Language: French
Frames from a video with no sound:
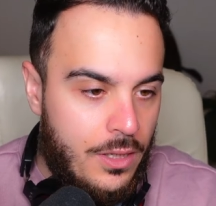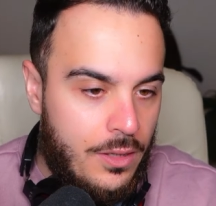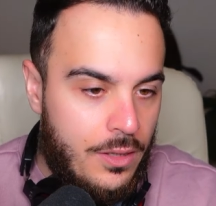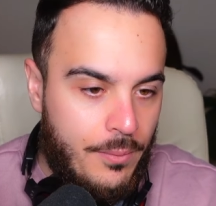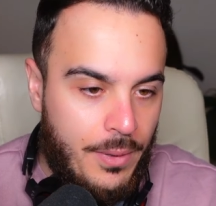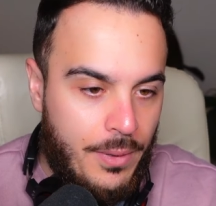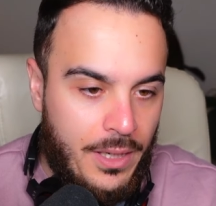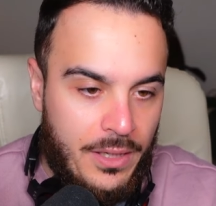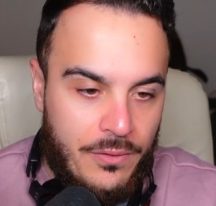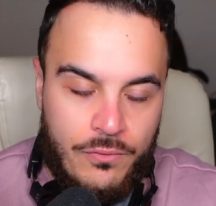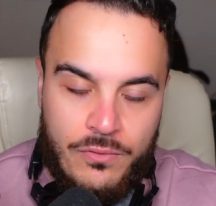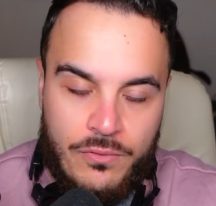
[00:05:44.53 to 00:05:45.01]

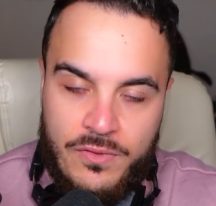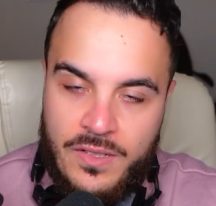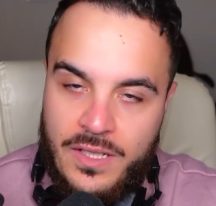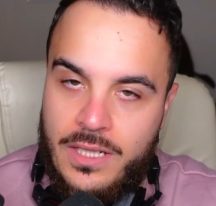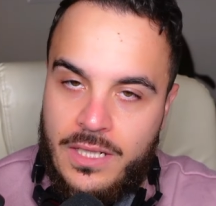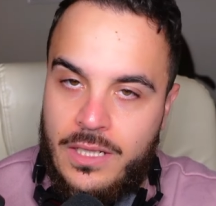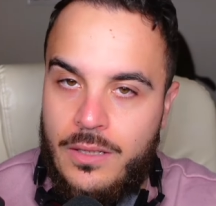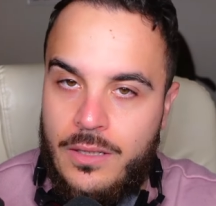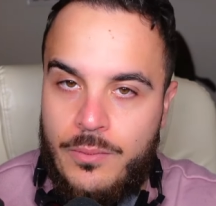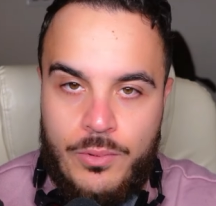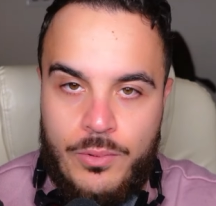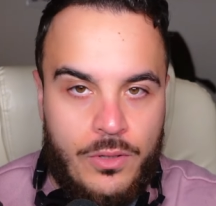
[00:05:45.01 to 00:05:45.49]
Bref, vous
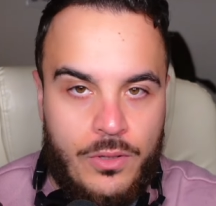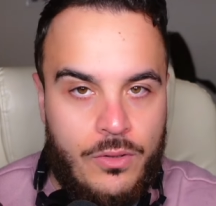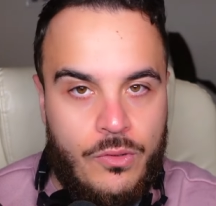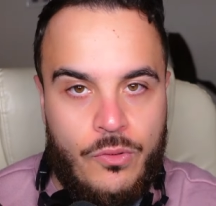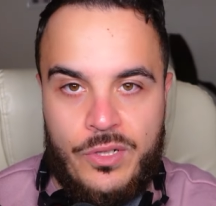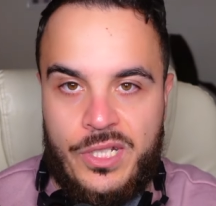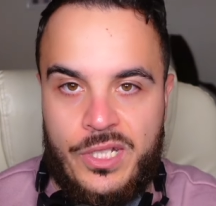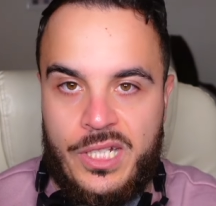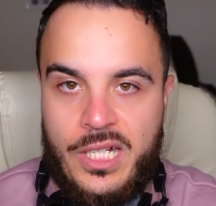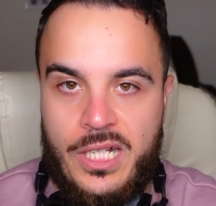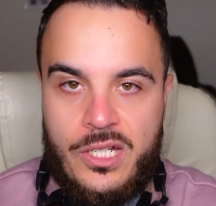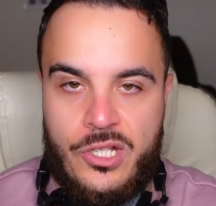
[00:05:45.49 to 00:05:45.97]
inquiétez pas, on
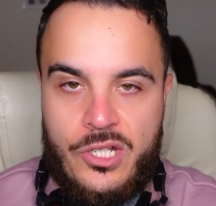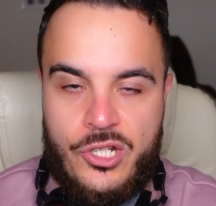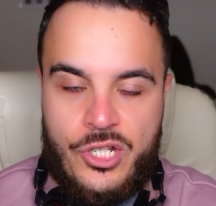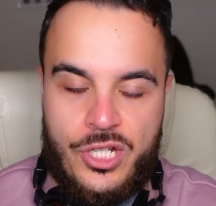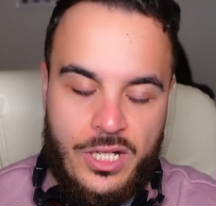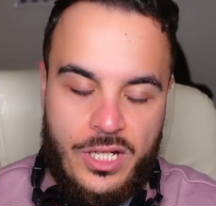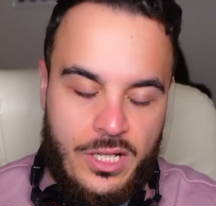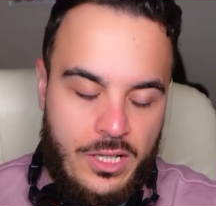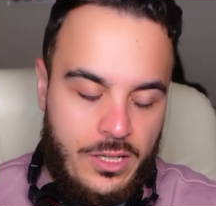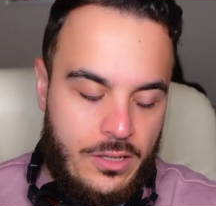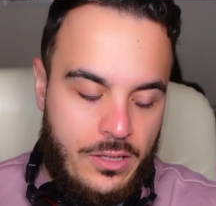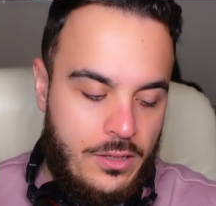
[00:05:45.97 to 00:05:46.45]
y
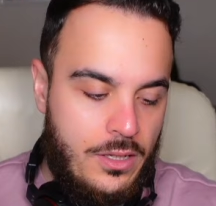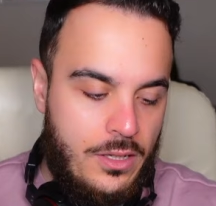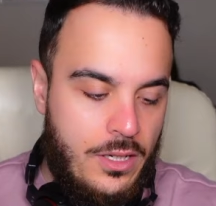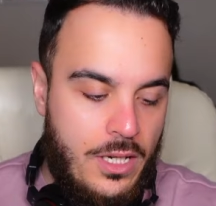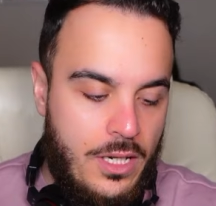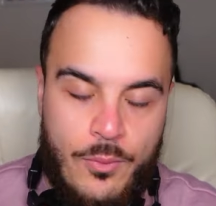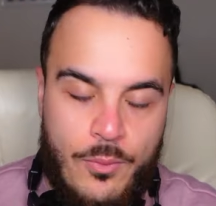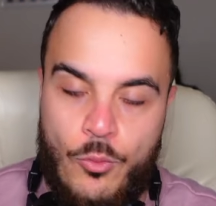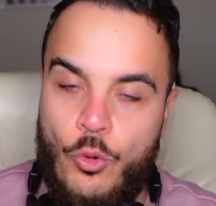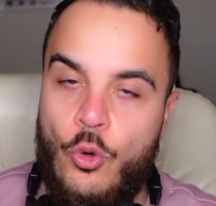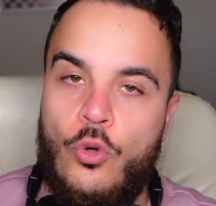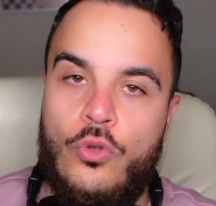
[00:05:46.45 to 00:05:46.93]
réagira
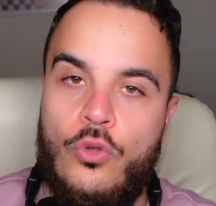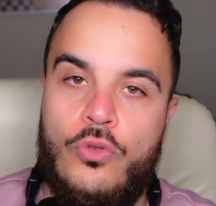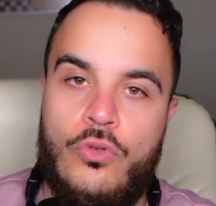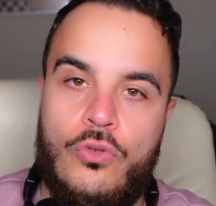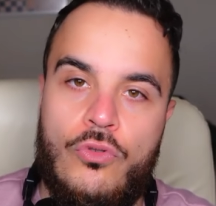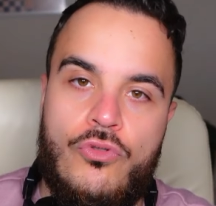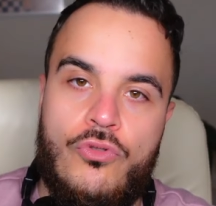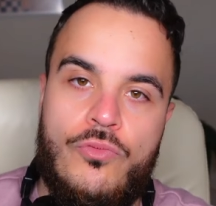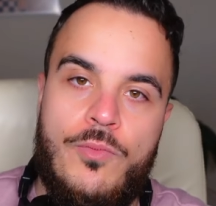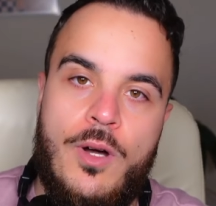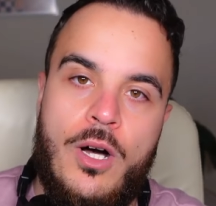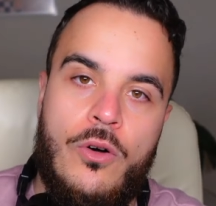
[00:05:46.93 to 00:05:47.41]
à mon retour
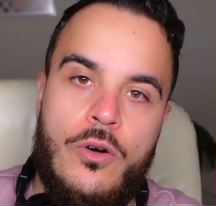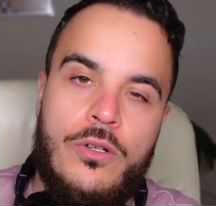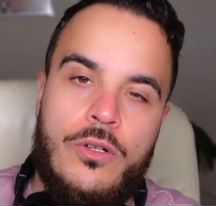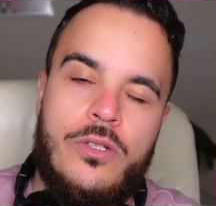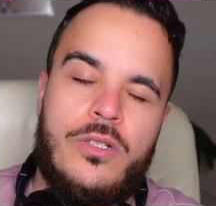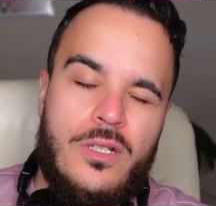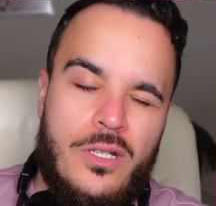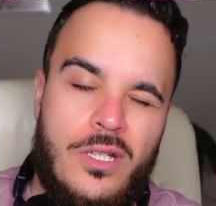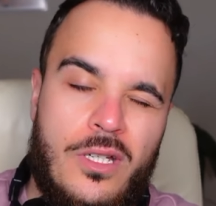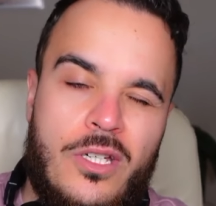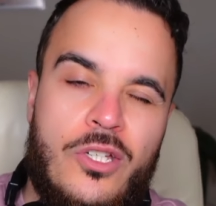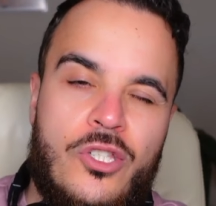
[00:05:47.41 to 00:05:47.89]
du Maroc.
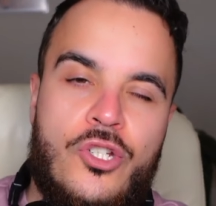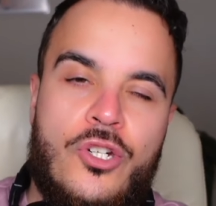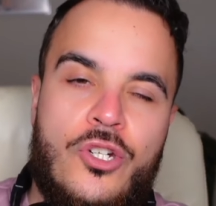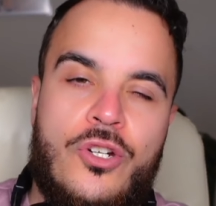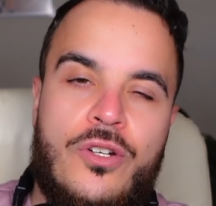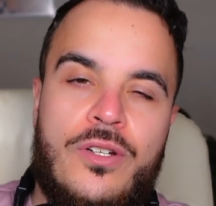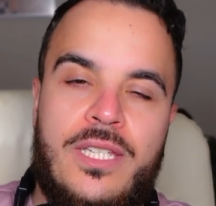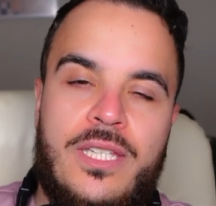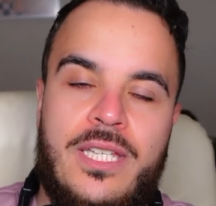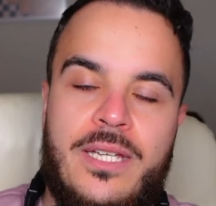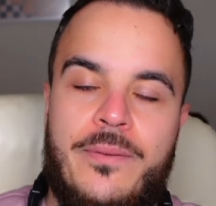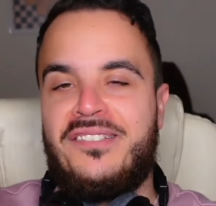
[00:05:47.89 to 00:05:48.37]
Tu
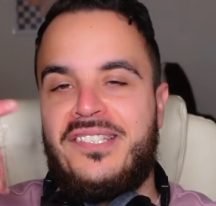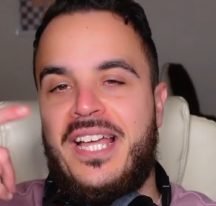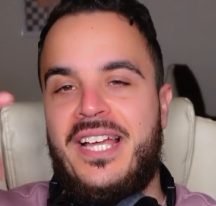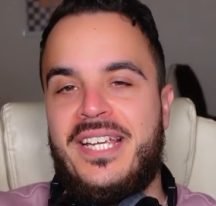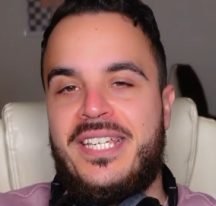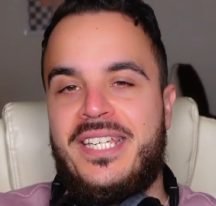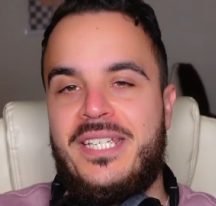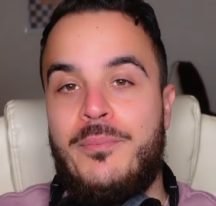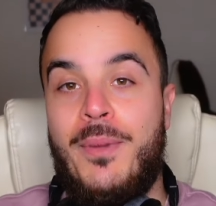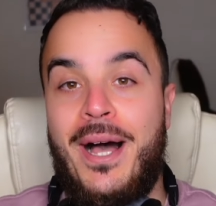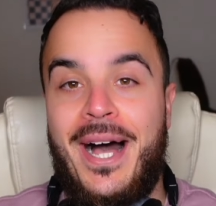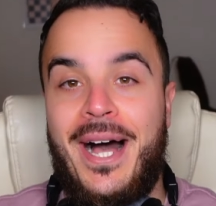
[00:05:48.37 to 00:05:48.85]
connais. C'était
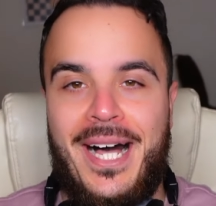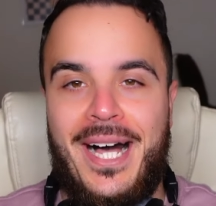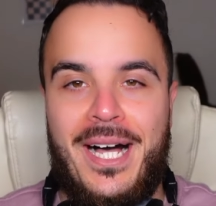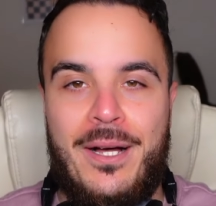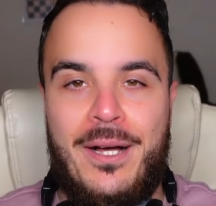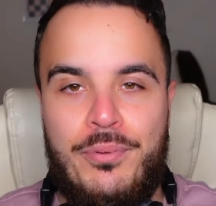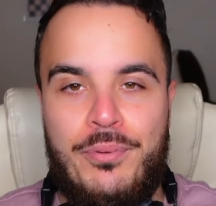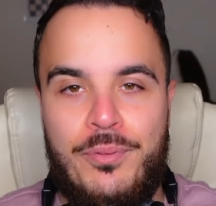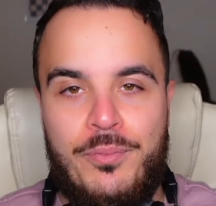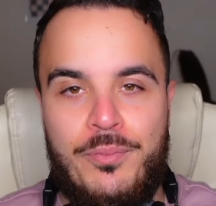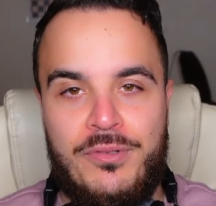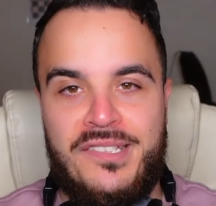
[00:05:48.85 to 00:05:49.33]
Hakim
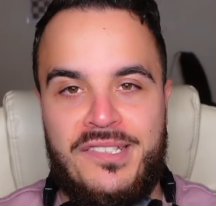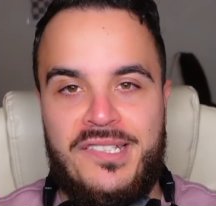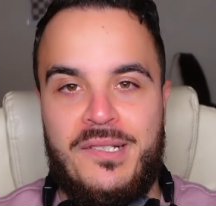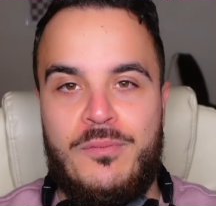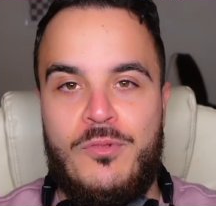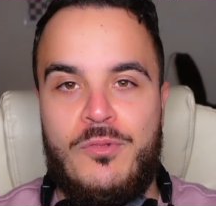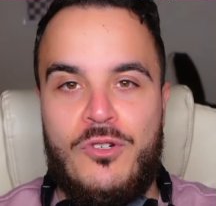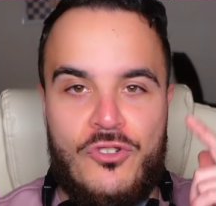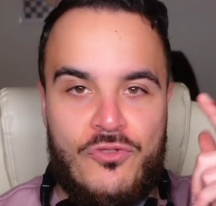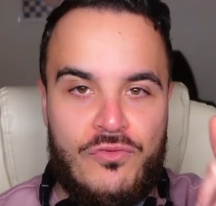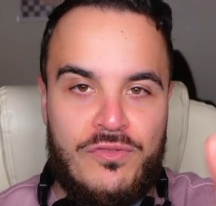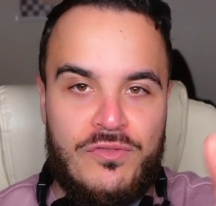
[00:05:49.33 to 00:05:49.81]
Rap possible.
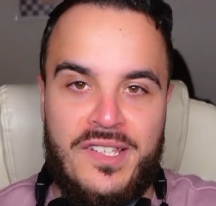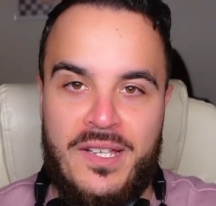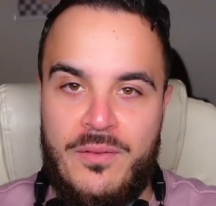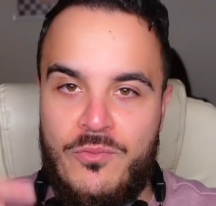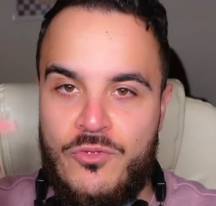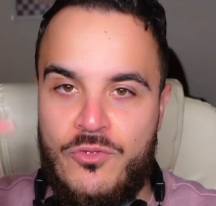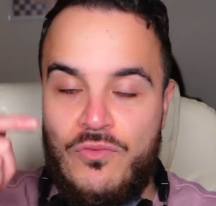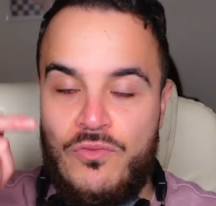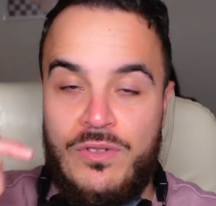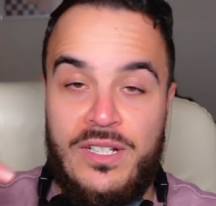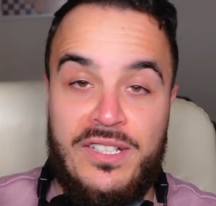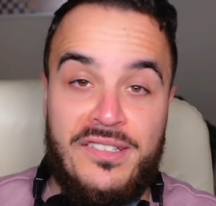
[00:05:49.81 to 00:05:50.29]
Je vous aime,
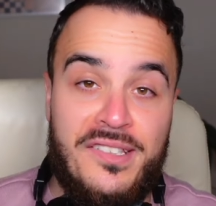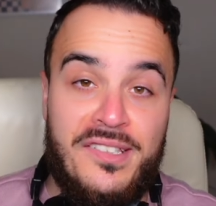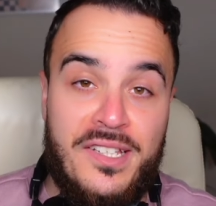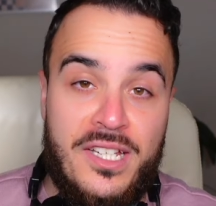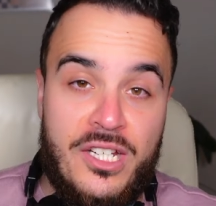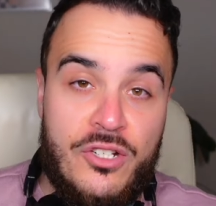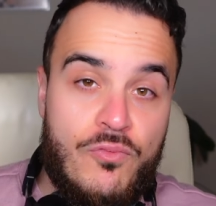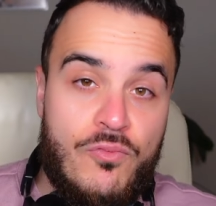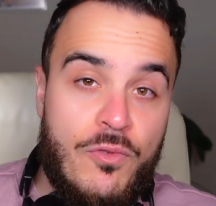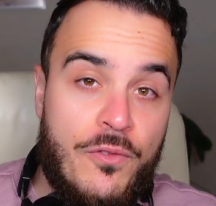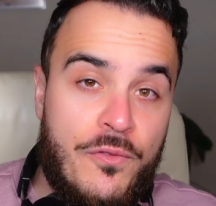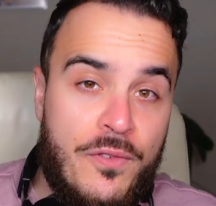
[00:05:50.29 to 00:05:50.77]
je vous laisse et
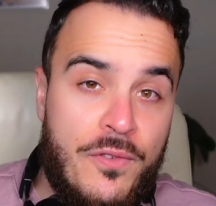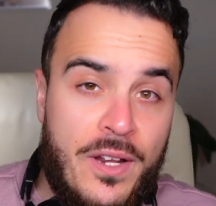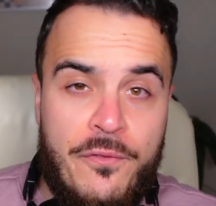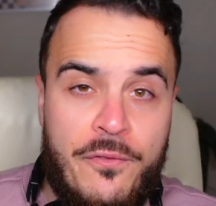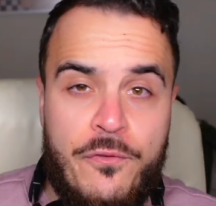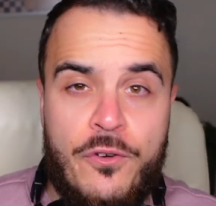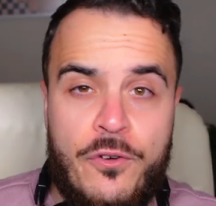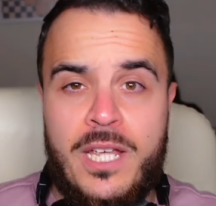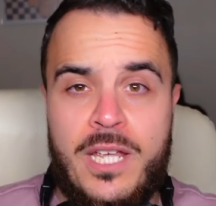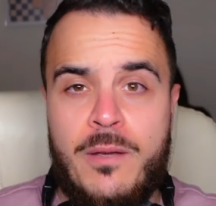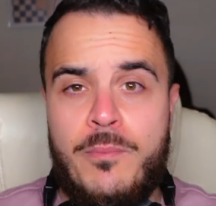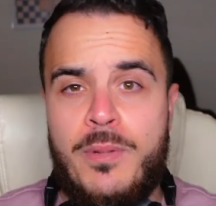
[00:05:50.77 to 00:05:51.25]
je vous fais la
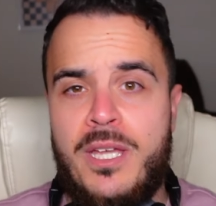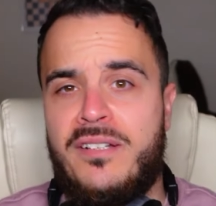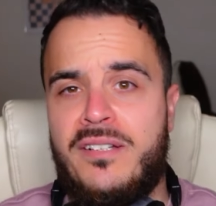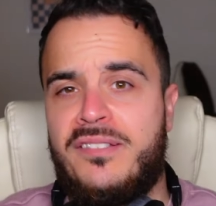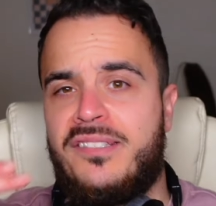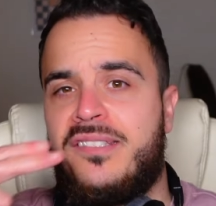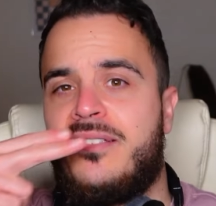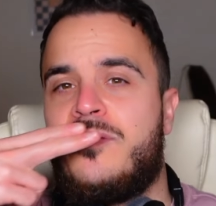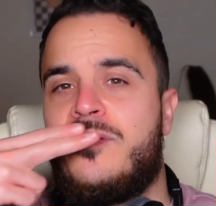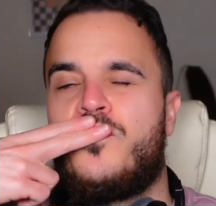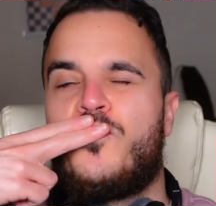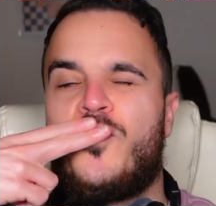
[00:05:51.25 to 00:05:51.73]
fucking
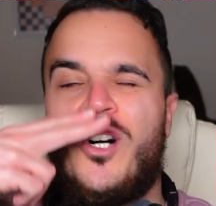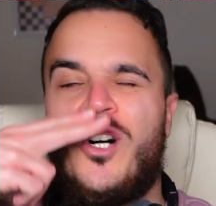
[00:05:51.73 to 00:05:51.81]
beers!